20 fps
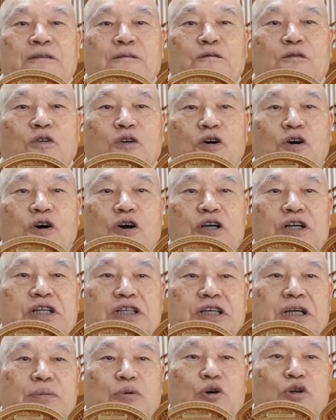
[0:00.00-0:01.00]
또
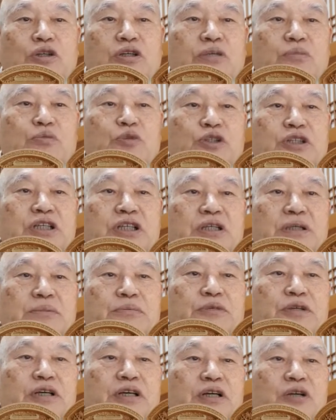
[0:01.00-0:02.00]
일체 모든
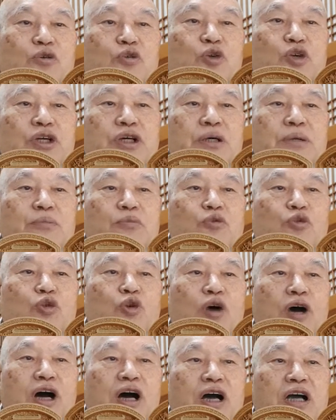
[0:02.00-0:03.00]
부처님의
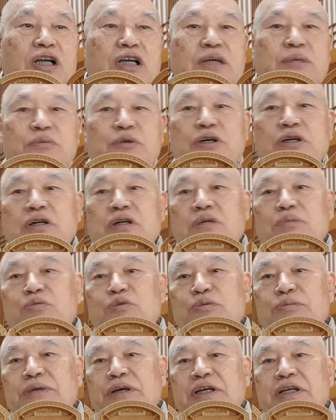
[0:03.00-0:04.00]
위엄과 힘을
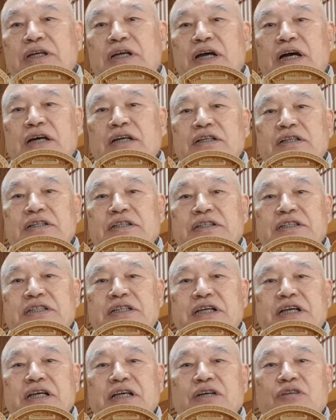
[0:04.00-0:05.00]
분명히 아는
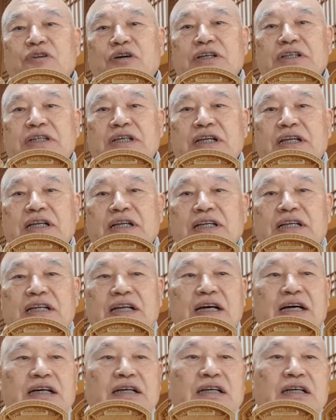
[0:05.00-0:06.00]
지혜의
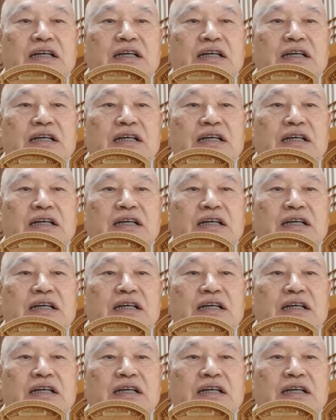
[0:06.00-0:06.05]
관찰이니라